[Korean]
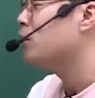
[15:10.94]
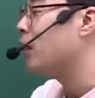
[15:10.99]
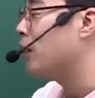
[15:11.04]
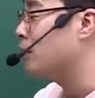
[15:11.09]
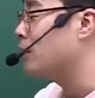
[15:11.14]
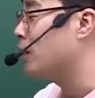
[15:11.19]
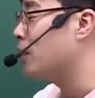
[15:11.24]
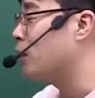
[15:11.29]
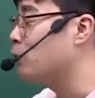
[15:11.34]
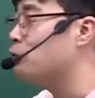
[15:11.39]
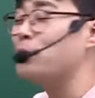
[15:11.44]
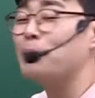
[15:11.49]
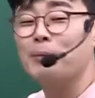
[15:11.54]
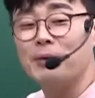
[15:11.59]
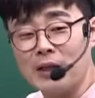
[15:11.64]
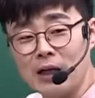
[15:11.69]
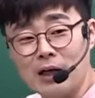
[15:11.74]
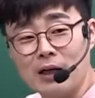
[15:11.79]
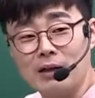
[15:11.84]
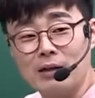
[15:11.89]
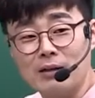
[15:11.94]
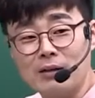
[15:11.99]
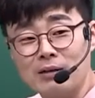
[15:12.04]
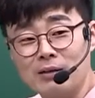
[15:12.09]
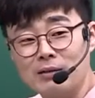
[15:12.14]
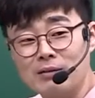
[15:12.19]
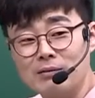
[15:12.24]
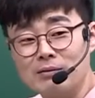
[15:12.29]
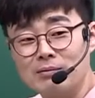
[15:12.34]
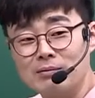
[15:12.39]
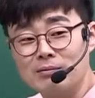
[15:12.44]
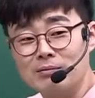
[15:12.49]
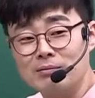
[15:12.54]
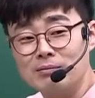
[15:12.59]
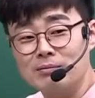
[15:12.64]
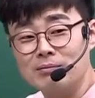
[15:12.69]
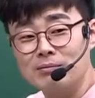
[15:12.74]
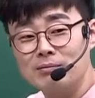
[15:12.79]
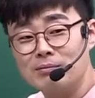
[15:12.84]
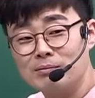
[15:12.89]
내지 않아도 됩니다.
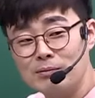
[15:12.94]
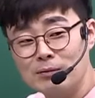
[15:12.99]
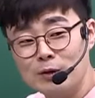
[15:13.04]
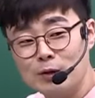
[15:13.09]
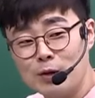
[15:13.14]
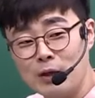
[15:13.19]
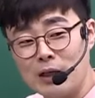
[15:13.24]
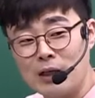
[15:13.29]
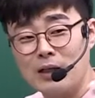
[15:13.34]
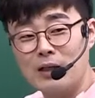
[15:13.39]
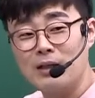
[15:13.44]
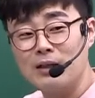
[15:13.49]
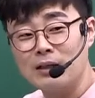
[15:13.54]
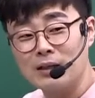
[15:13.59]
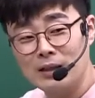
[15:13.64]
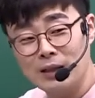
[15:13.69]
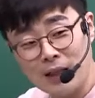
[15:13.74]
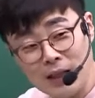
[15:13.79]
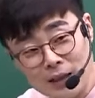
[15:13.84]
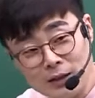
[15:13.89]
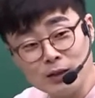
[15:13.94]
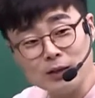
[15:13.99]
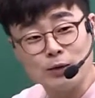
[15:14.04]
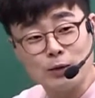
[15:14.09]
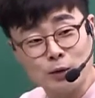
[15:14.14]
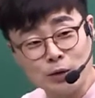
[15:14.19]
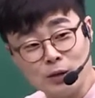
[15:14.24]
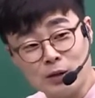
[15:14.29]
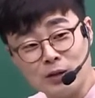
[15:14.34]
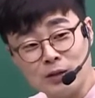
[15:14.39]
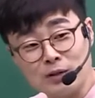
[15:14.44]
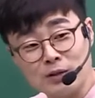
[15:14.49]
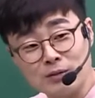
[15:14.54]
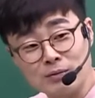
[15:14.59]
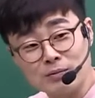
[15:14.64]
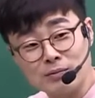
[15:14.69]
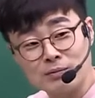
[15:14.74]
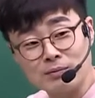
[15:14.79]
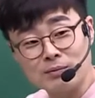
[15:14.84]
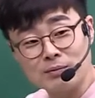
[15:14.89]
형아, 이해 가죠? 이 정도는.
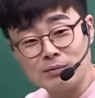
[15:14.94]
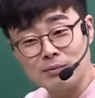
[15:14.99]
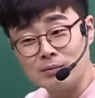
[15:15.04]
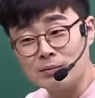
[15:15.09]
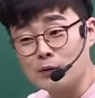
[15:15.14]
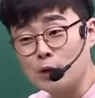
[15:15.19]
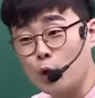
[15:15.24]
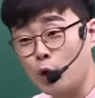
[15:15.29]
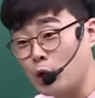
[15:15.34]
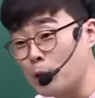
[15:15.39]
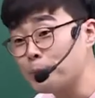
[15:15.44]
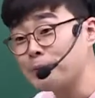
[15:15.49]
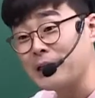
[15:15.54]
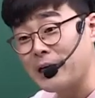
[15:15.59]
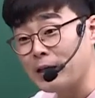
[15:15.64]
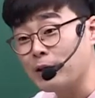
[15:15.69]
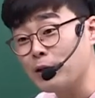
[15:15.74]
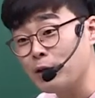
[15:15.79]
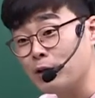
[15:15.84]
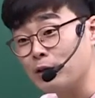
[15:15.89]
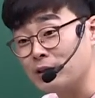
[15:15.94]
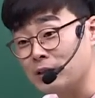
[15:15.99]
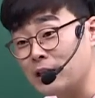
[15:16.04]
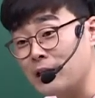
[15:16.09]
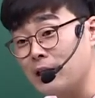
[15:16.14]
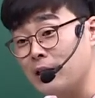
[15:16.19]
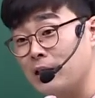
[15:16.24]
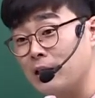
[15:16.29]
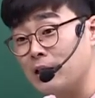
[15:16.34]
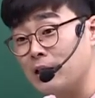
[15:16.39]
어렵지 않아요, 그냥.